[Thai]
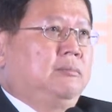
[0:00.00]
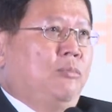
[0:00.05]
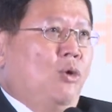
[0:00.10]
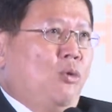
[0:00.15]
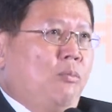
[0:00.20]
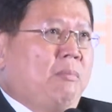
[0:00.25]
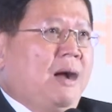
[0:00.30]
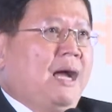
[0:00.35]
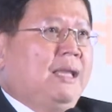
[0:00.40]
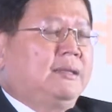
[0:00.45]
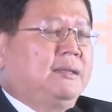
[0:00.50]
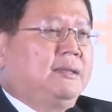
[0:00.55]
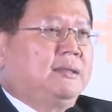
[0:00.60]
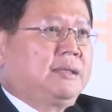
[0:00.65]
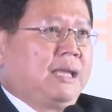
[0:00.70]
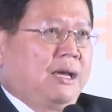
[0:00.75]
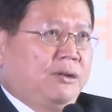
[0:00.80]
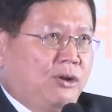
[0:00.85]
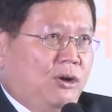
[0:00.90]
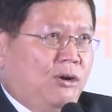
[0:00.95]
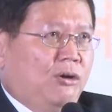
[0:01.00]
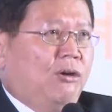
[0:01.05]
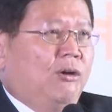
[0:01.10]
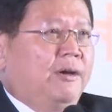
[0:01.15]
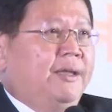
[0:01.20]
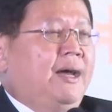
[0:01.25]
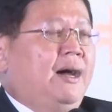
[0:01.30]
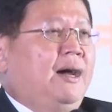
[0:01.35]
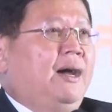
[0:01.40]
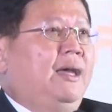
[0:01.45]
มุ่งมั่นแต่รอคอ
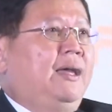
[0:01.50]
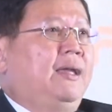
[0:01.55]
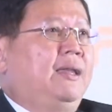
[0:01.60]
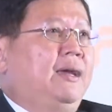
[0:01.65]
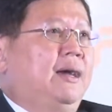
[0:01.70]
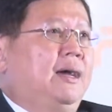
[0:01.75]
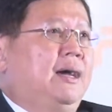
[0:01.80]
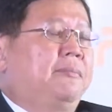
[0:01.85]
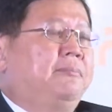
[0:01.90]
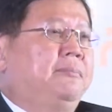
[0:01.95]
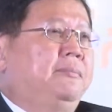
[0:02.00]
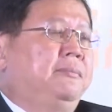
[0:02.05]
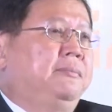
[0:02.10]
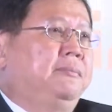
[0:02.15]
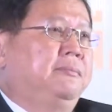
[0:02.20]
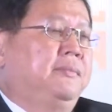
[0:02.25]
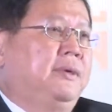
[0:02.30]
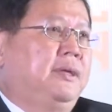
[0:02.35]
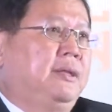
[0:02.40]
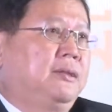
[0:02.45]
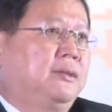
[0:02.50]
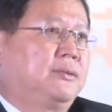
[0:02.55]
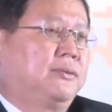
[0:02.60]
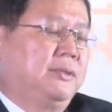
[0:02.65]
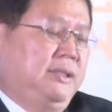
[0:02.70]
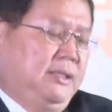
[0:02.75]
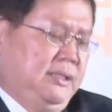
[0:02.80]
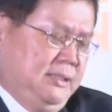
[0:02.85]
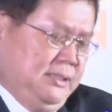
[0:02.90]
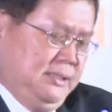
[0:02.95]
ยได้นะครับดังนั้นตร
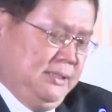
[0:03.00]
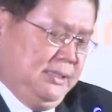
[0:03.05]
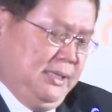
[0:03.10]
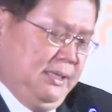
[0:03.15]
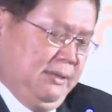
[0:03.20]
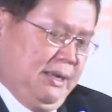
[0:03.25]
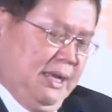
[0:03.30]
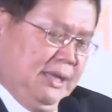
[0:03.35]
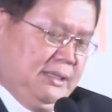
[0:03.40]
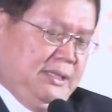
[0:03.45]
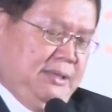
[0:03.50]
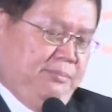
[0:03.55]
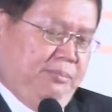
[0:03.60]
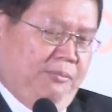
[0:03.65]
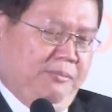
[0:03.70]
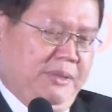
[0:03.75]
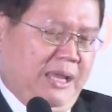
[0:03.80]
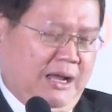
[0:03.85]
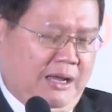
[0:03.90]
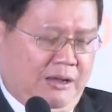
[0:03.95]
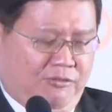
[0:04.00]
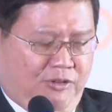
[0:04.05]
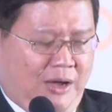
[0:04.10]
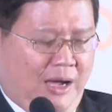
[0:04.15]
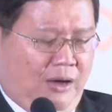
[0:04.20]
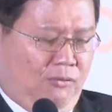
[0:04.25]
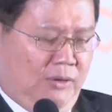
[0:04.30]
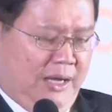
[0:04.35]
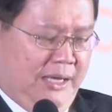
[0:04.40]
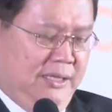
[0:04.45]
งนี้คือสิ่งแรกที่ผมอยากจะ
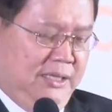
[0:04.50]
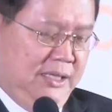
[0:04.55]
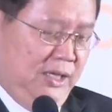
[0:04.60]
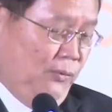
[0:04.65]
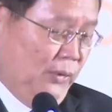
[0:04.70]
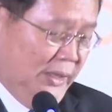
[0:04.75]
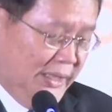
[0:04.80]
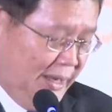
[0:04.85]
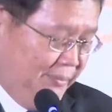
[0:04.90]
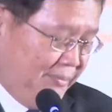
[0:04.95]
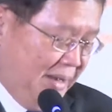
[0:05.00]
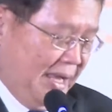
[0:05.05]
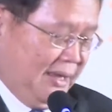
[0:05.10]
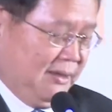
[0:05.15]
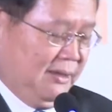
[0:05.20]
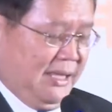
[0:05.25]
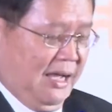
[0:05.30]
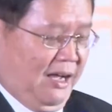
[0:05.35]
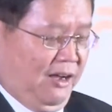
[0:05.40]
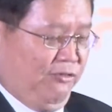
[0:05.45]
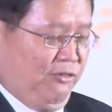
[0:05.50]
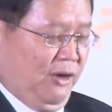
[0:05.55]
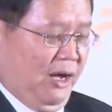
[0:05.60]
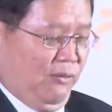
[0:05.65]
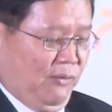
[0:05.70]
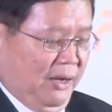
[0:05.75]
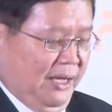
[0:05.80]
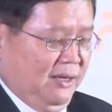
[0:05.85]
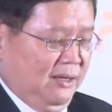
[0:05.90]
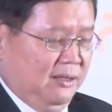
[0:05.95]
ฝากไว้ คีย์เวิร์ดคำแรกก็อยากจะฝา
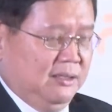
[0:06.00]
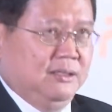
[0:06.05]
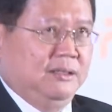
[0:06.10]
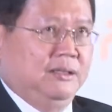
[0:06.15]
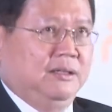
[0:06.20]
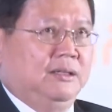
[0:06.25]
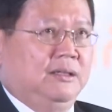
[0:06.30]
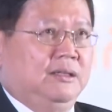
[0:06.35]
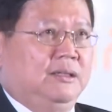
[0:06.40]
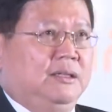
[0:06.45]
กไว้ก็คือ